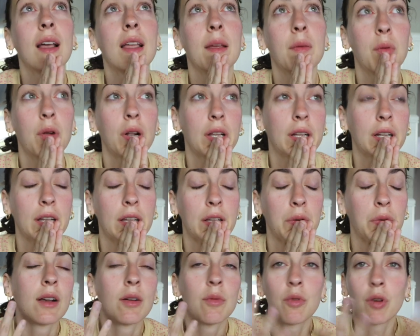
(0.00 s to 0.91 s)
Es la
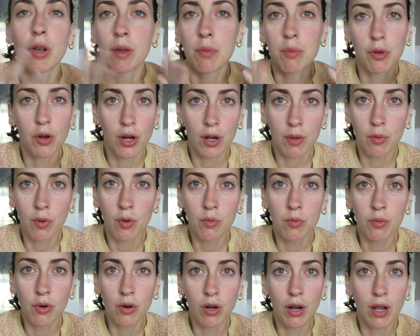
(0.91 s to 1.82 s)
tarde como que exploramos
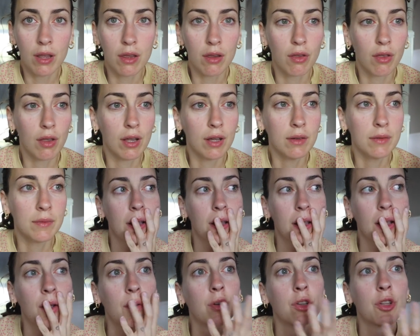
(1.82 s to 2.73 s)
un poco la ciudad
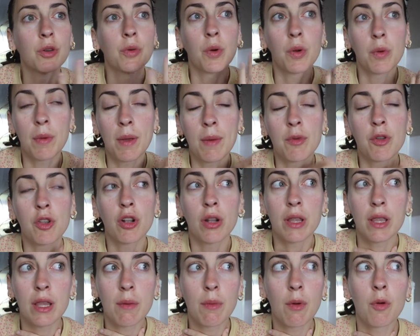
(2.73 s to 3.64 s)
y cuando volvíamos yo
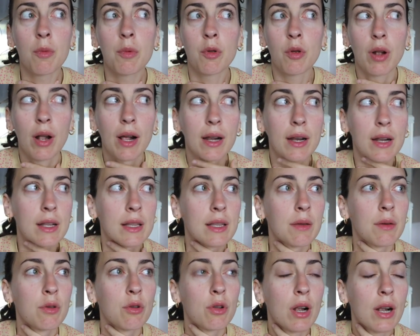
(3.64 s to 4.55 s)
le decía, Pau, me duele la
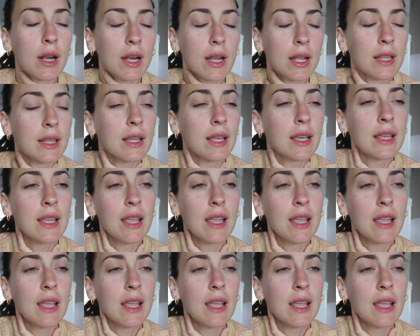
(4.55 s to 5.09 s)
garganta, me duele la garganta.